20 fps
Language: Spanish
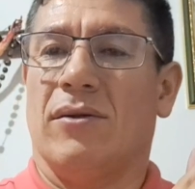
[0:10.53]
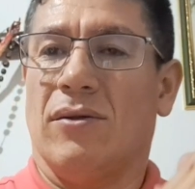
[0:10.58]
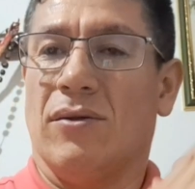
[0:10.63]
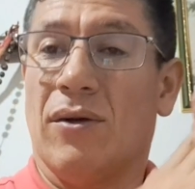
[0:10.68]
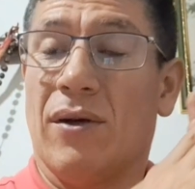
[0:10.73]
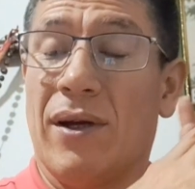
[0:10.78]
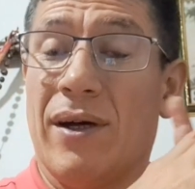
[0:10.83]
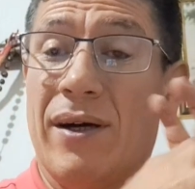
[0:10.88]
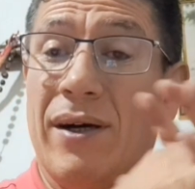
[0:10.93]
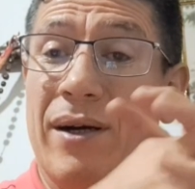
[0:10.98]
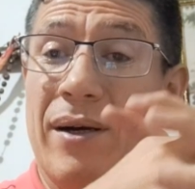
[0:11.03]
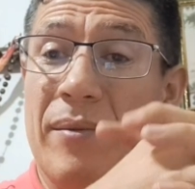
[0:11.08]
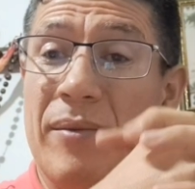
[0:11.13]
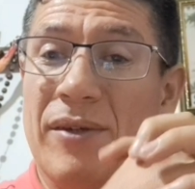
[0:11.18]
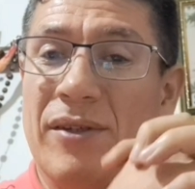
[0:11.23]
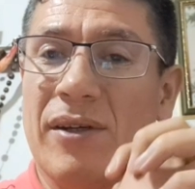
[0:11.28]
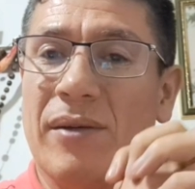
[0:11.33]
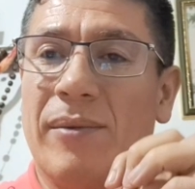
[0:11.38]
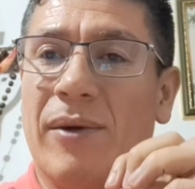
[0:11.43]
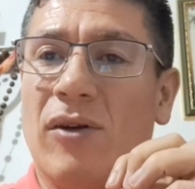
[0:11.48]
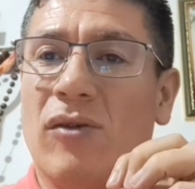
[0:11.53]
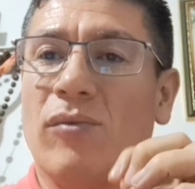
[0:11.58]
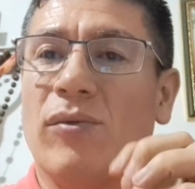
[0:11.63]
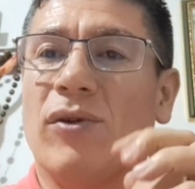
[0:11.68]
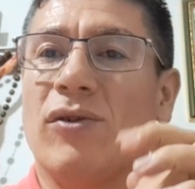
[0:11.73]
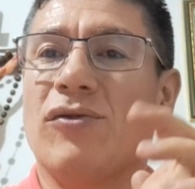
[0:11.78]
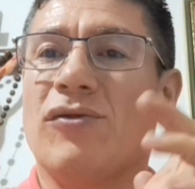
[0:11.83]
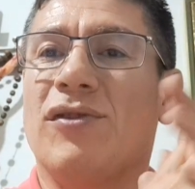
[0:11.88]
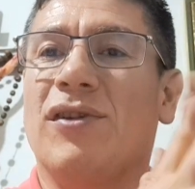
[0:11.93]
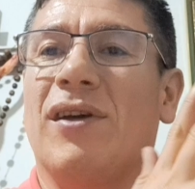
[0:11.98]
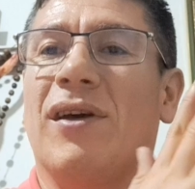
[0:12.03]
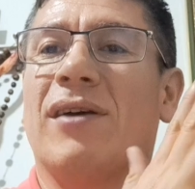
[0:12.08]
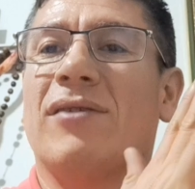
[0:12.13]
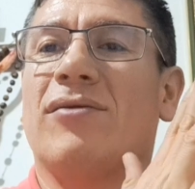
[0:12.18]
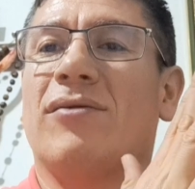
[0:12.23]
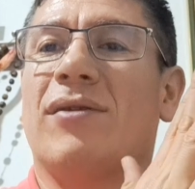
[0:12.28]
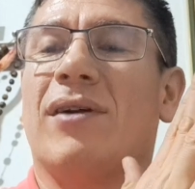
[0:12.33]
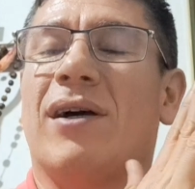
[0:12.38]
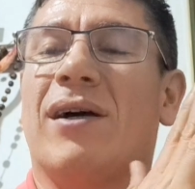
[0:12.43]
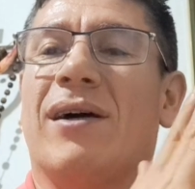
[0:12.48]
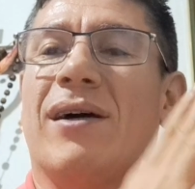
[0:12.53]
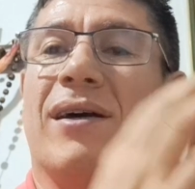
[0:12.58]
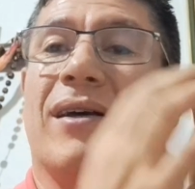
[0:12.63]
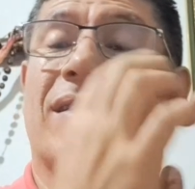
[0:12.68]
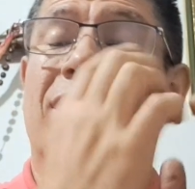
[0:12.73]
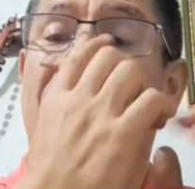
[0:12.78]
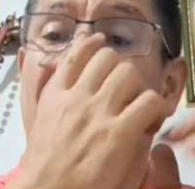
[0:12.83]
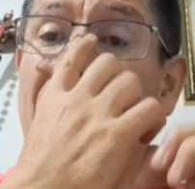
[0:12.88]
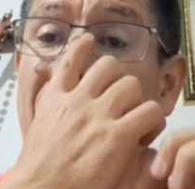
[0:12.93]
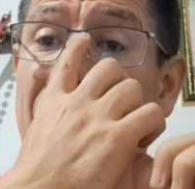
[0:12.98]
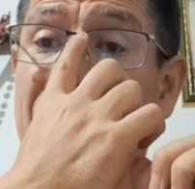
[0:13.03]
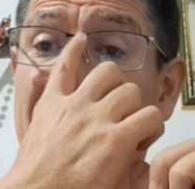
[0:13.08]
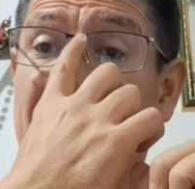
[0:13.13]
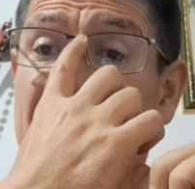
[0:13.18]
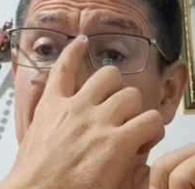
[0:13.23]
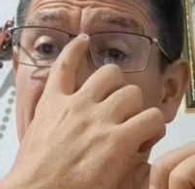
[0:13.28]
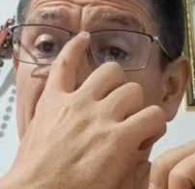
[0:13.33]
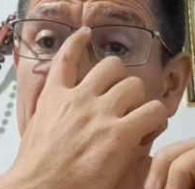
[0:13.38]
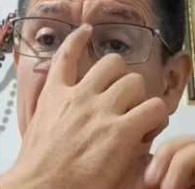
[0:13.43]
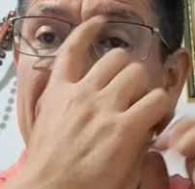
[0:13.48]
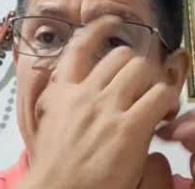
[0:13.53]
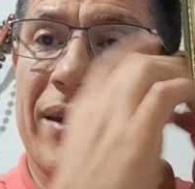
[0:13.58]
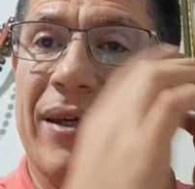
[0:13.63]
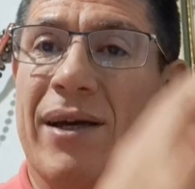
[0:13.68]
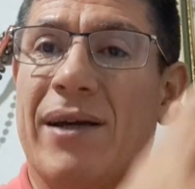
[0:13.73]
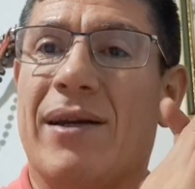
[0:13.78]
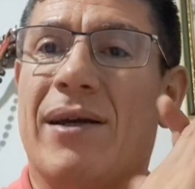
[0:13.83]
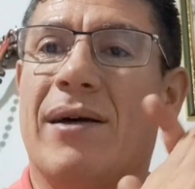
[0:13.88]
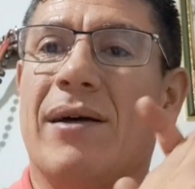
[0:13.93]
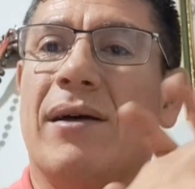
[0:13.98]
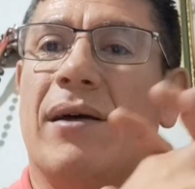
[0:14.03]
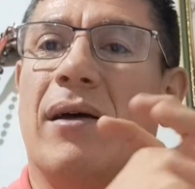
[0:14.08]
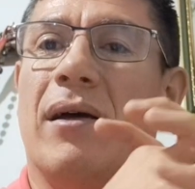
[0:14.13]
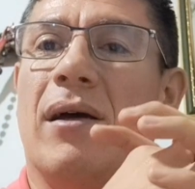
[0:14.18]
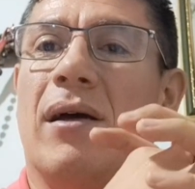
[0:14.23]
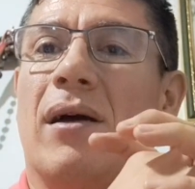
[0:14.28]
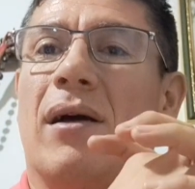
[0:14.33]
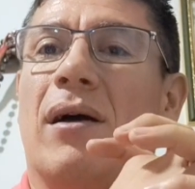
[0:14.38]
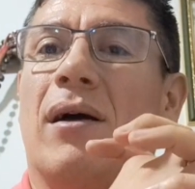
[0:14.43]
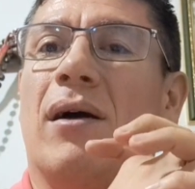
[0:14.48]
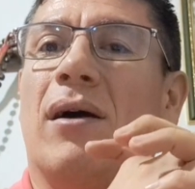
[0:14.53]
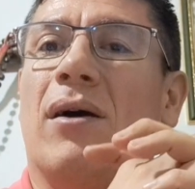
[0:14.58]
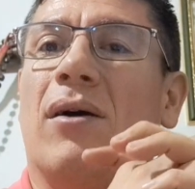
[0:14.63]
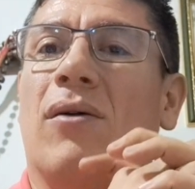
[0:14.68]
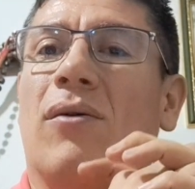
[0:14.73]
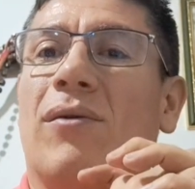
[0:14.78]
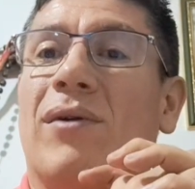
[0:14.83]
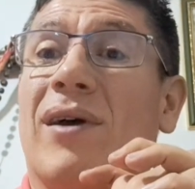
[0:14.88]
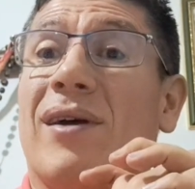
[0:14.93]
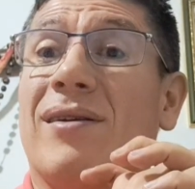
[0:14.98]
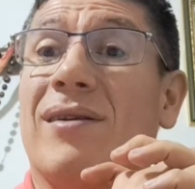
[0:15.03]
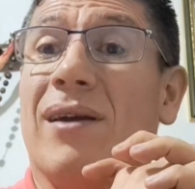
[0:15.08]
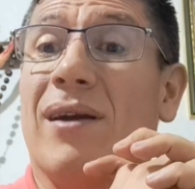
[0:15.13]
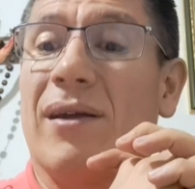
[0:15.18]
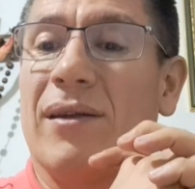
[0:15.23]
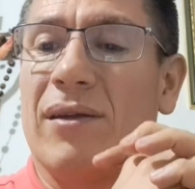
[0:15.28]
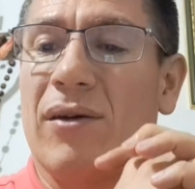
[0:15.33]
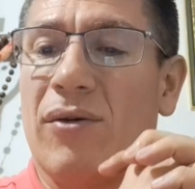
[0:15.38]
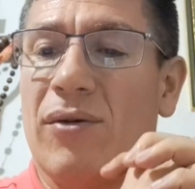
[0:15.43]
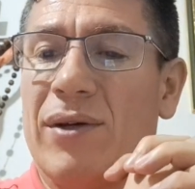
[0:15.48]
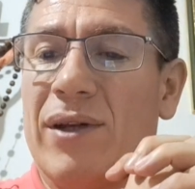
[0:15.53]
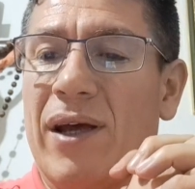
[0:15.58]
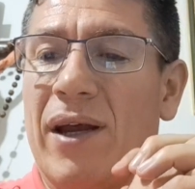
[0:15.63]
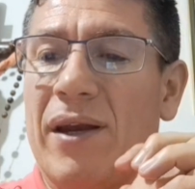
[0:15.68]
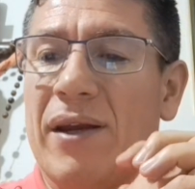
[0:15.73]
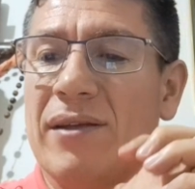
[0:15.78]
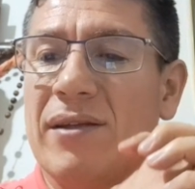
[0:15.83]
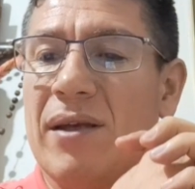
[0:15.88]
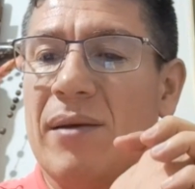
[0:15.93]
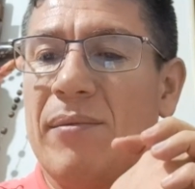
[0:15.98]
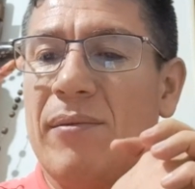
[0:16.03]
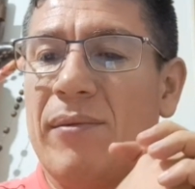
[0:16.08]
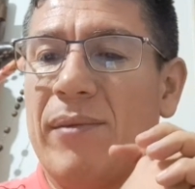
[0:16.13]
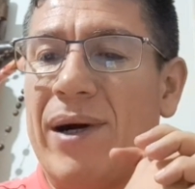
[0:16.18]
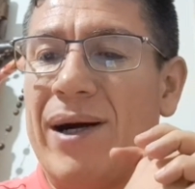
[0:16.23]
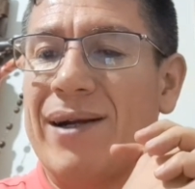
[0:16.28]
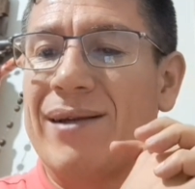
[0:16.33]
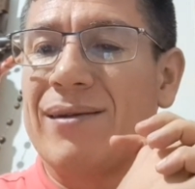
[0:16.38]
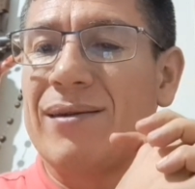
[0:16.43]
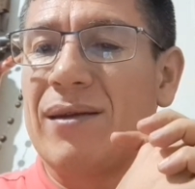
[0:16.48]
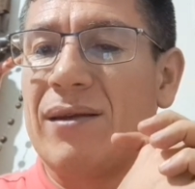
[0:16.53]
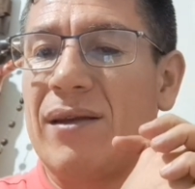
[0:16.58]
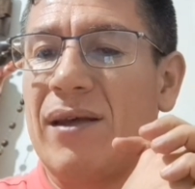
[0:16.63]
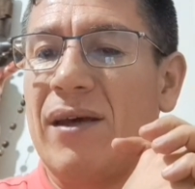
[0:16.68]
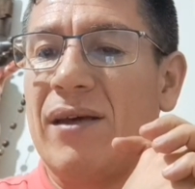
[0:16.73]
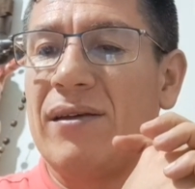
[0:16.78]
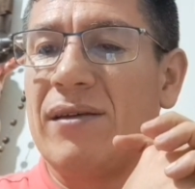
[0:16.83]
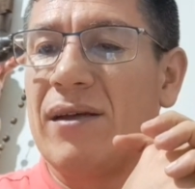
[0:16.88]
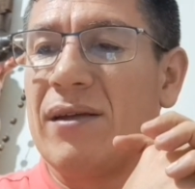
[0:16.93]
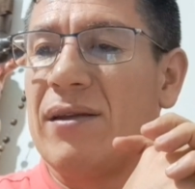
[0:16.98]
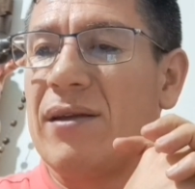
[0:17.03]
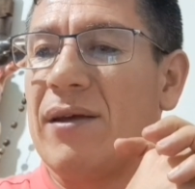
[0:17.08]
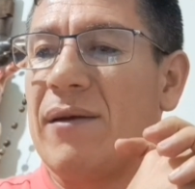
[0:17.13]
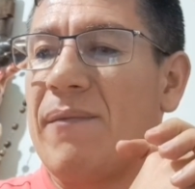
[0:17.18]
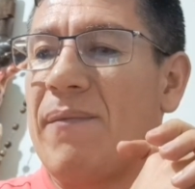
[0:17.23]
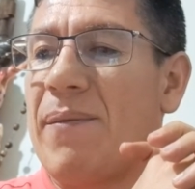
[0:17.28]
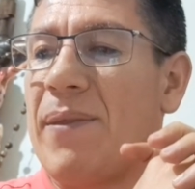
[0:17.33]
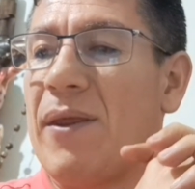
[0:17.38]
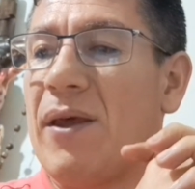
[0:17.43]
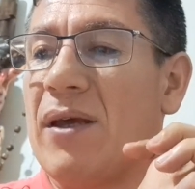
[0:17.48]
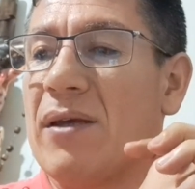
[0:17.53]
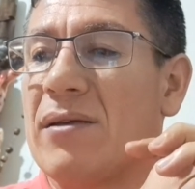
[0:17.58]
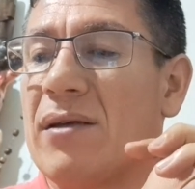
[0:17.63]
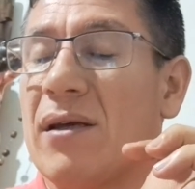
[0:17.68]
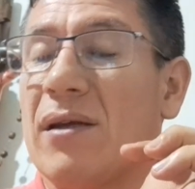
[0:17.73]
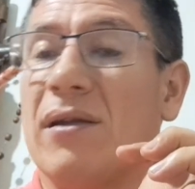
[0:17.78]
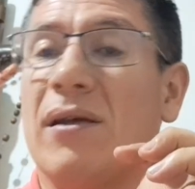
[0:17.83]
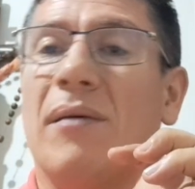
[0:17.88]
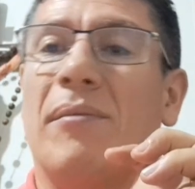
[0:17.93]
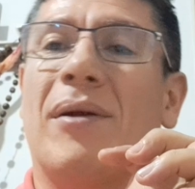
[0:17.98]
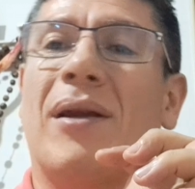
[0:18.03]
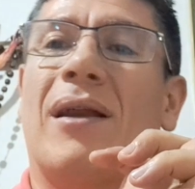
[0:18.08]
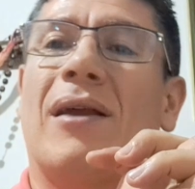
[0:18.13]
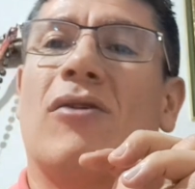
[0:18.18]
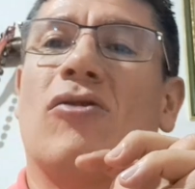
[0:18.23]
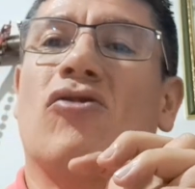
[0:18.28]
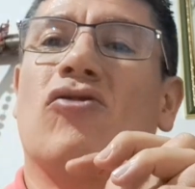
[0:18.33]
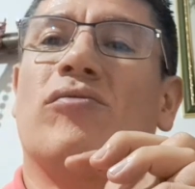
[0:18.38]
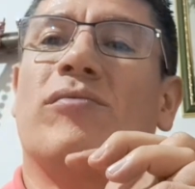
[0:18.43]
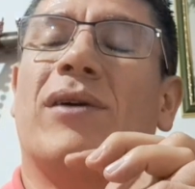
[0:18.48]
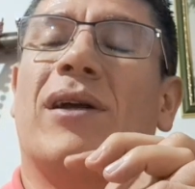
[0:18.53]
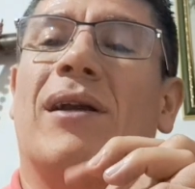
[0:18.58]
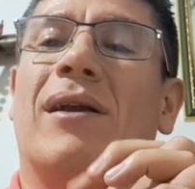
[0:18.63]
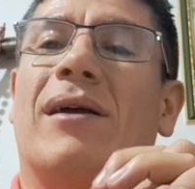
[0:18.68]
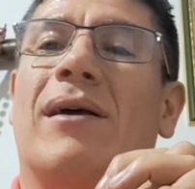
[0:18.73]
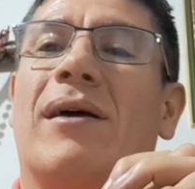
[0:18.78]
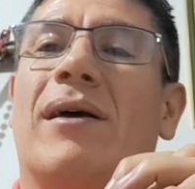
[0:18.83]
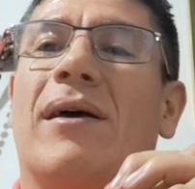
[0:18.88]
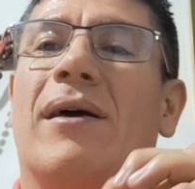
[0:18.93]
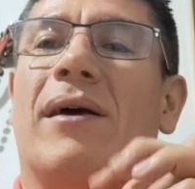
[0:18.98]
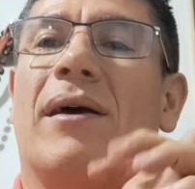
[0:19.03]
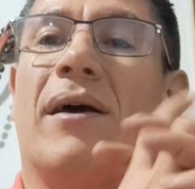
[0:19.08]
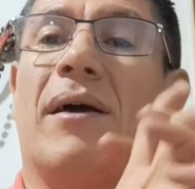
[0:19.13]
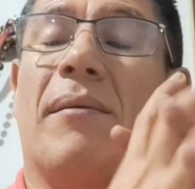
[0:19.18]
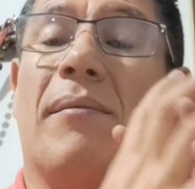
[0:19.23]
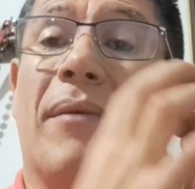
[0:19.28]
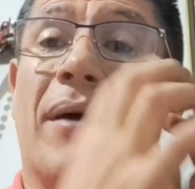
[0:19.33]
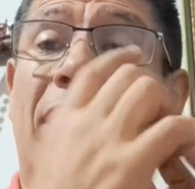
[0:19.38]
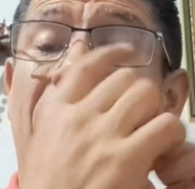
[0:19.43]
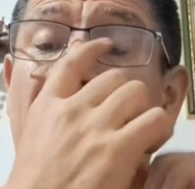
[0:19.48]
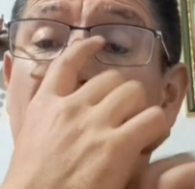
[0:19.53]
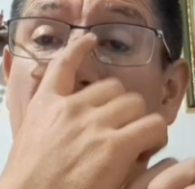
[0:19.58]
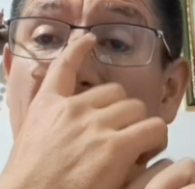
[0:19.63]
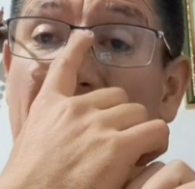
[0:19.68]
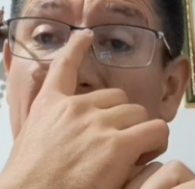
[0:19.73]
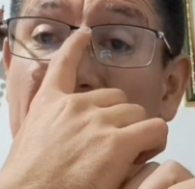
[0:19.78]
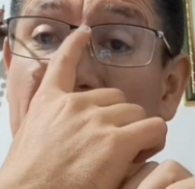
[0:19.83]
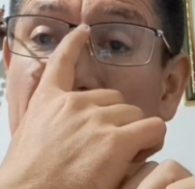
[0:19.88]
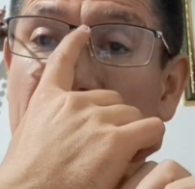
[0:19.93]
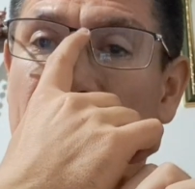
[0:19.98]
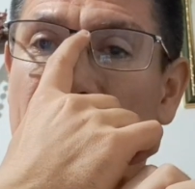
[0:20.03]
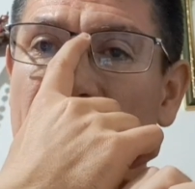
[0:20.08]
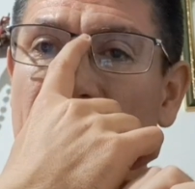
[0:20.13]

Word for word: Hola mis hermanos, buenos días, una excelente mañana, una excelente jornada en este martes 17 de septiembre del año 2024.